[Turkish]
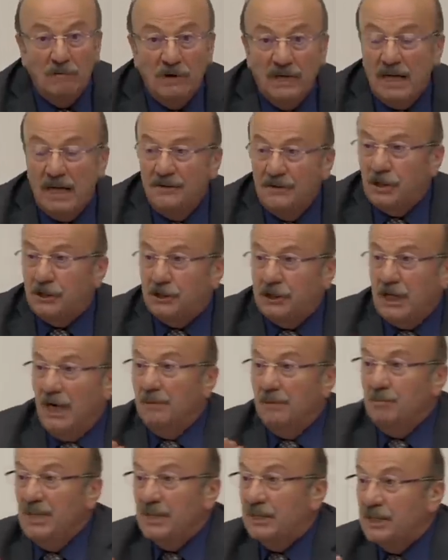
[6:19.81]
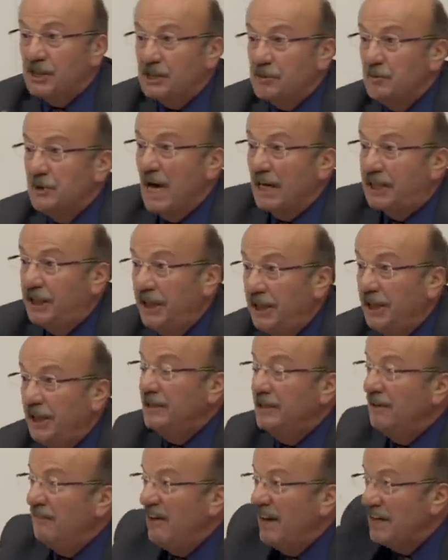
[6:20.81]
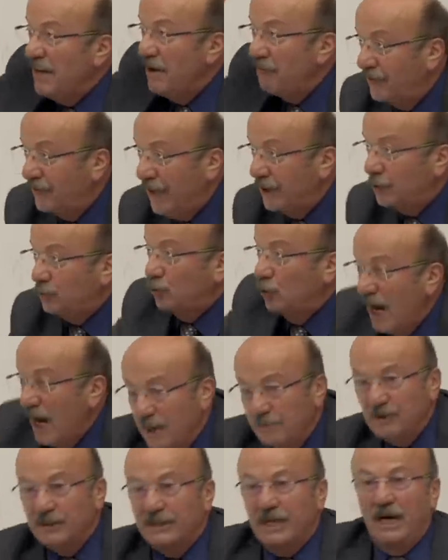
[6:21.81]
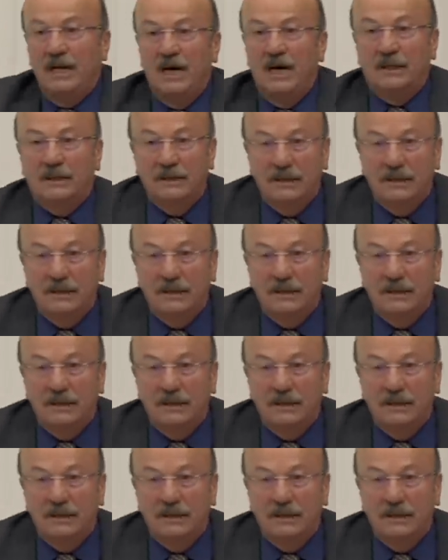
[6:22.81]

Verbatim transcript: Vatandaşların bir kısmına kin ve nefret duyar mı değerli